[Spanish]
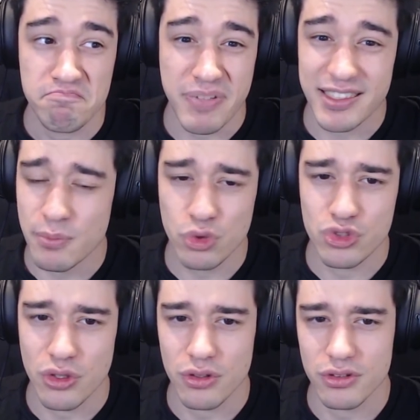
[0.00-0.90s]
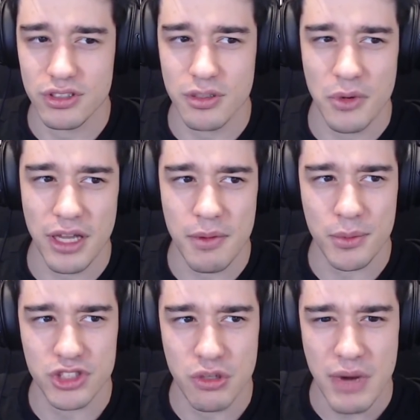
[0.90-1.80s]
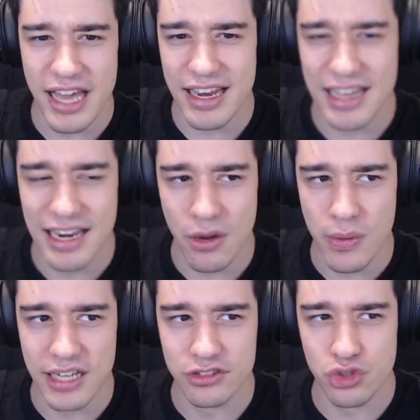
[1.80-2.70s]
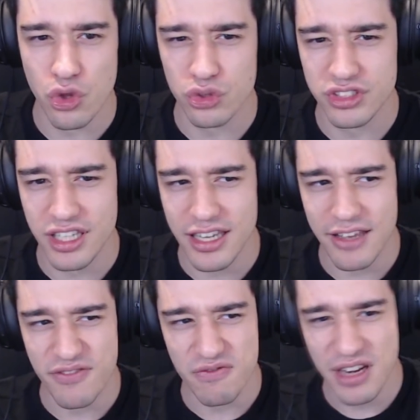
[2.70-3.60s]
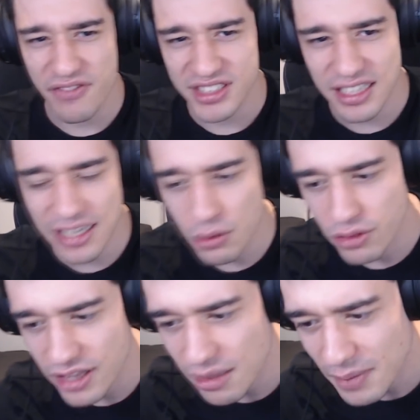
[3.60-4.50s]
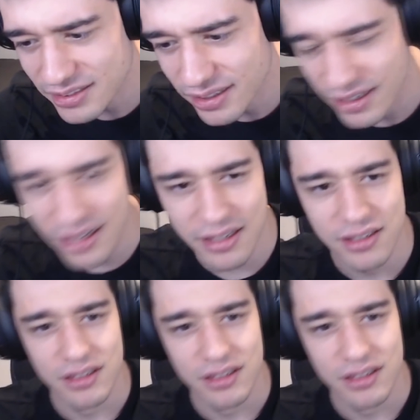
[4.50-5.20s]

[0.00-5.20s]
Pasa mucho, es como que vivimos en una era en la cual todo tiene una fecha de caducidad más cercana.